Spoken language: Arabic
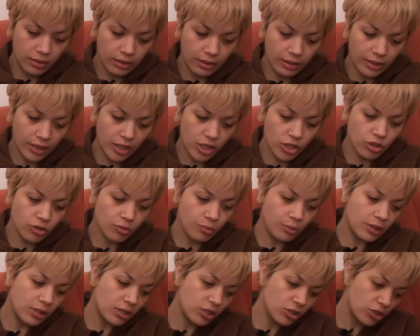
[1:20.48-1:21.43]
خرج
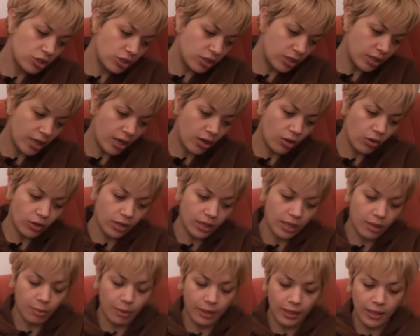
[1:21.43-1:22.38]
من الشيره
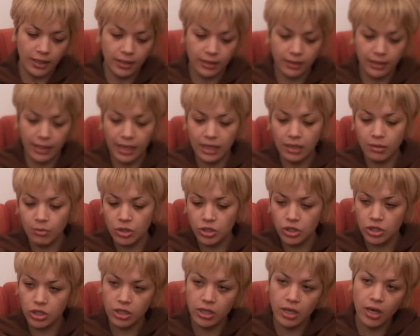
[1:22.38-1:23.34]
الاخرى معناها دخل
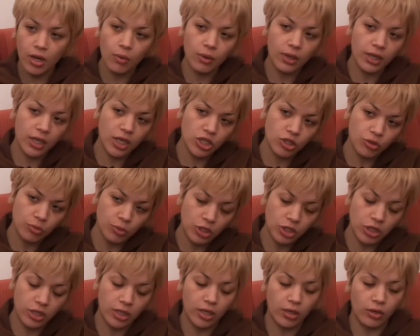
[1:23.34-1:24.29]
من شيره وخرج من
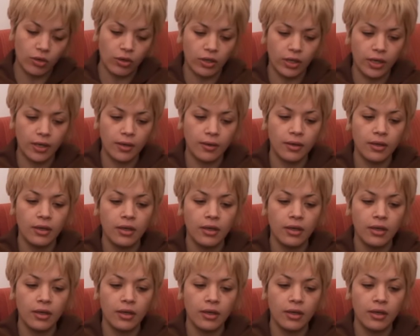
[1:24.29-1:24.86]
الشيره الاخرى